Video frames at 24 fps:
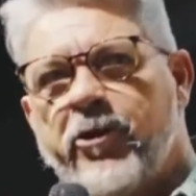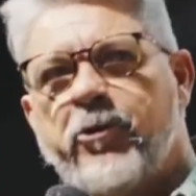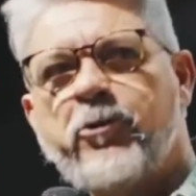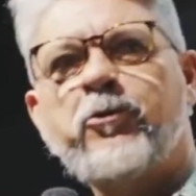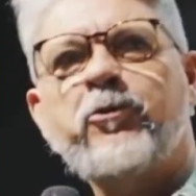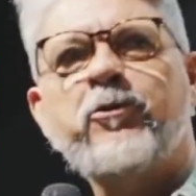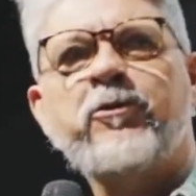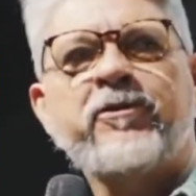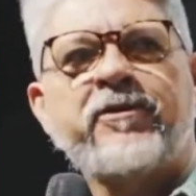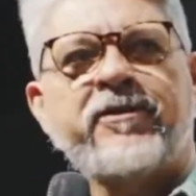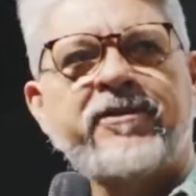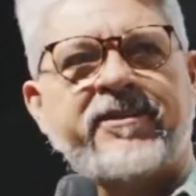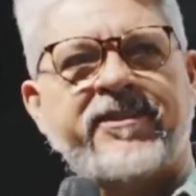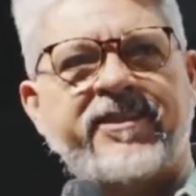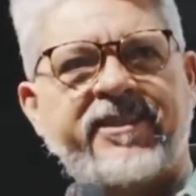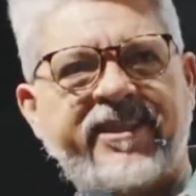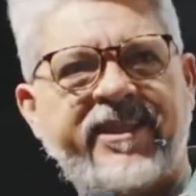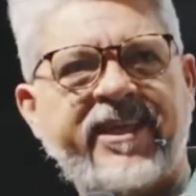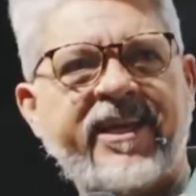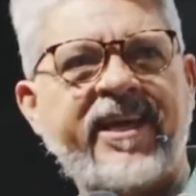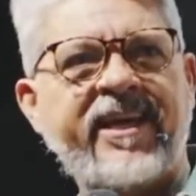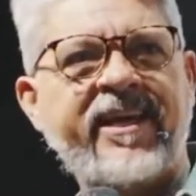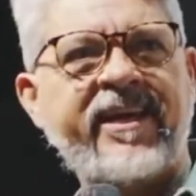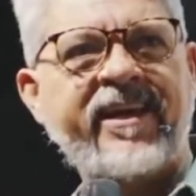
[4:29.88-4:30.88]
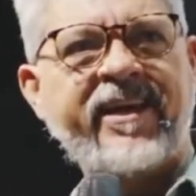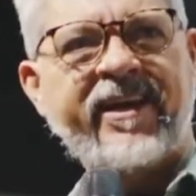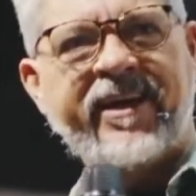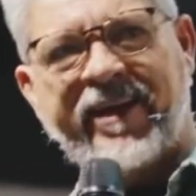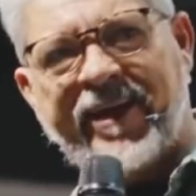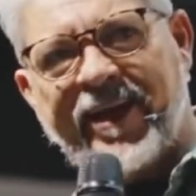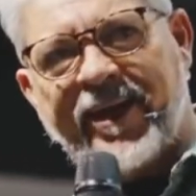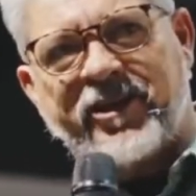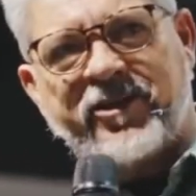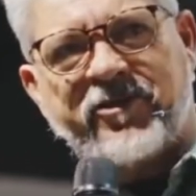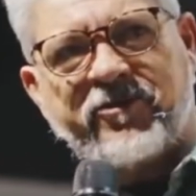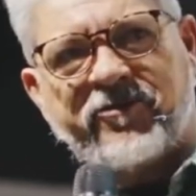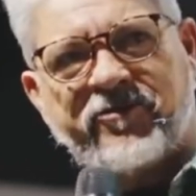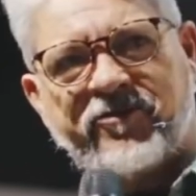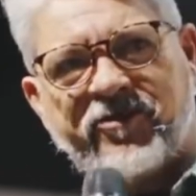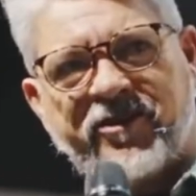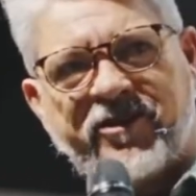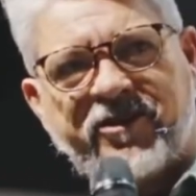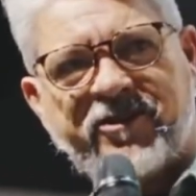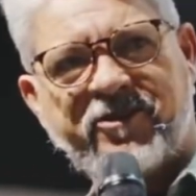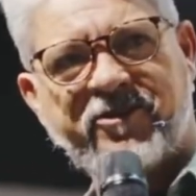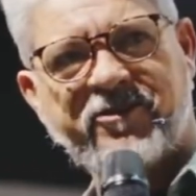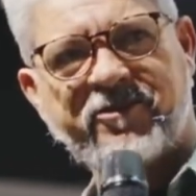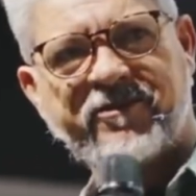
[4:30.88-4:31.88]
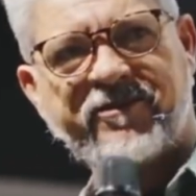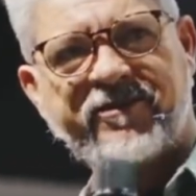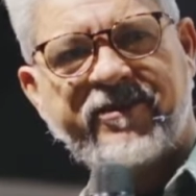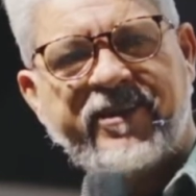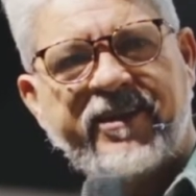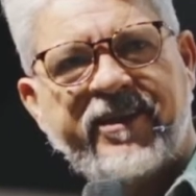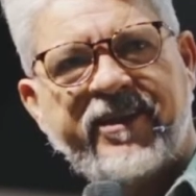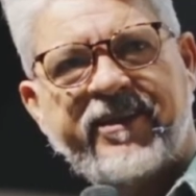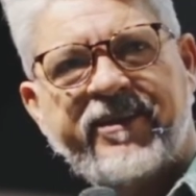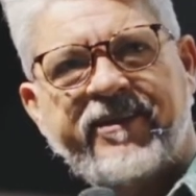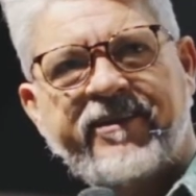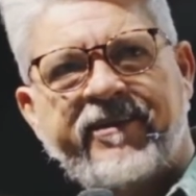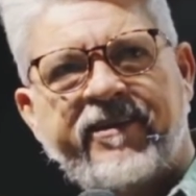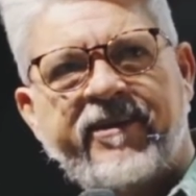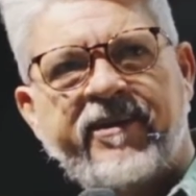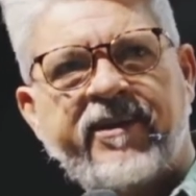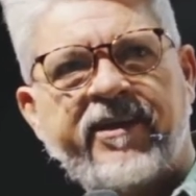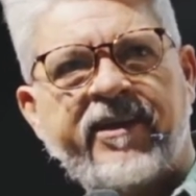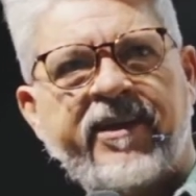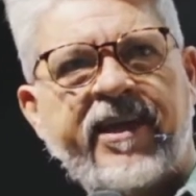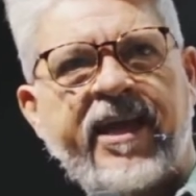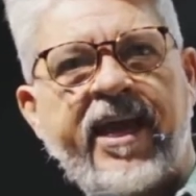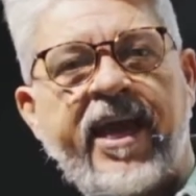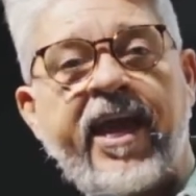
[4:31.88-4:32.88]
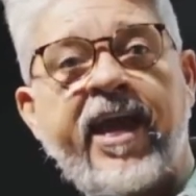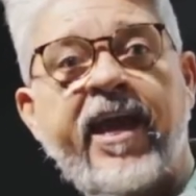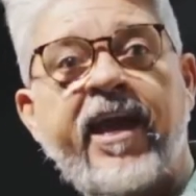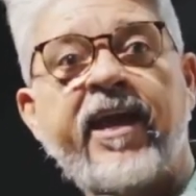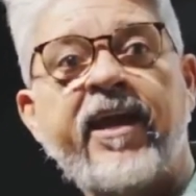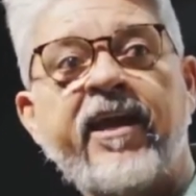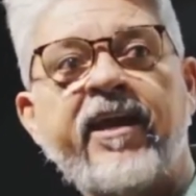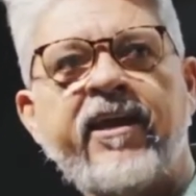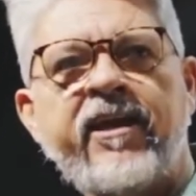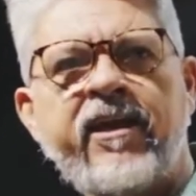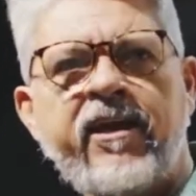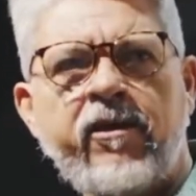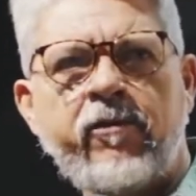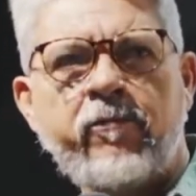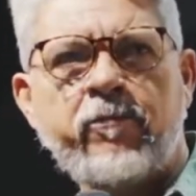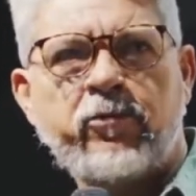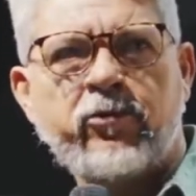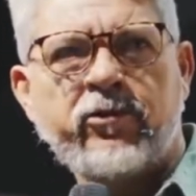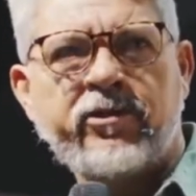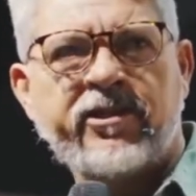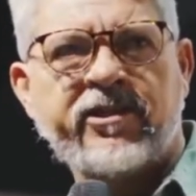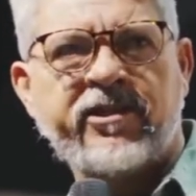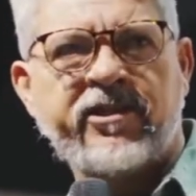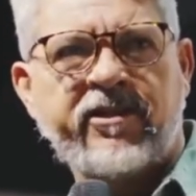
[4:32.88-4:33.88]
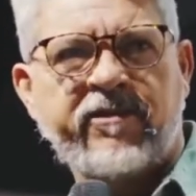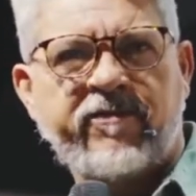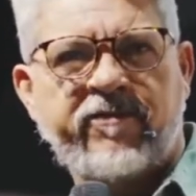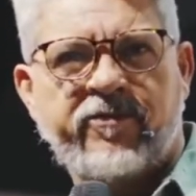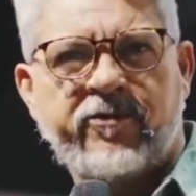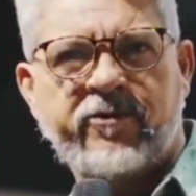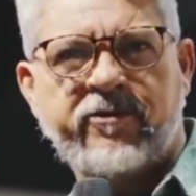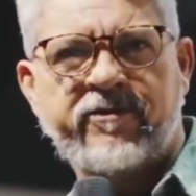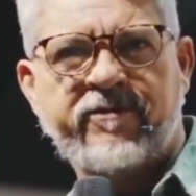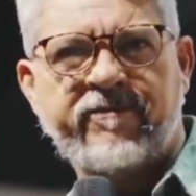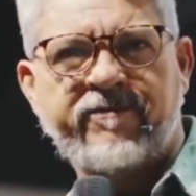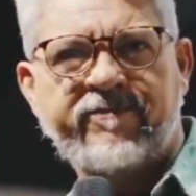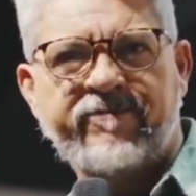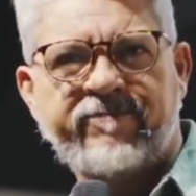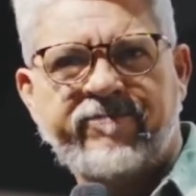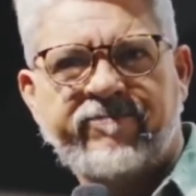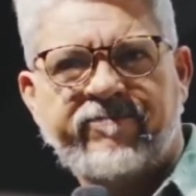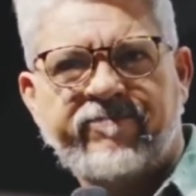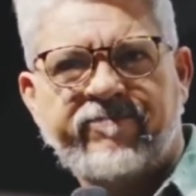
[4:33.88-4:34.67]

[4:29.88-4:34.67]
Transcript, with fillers: Eu sei que é difícil. É impossível.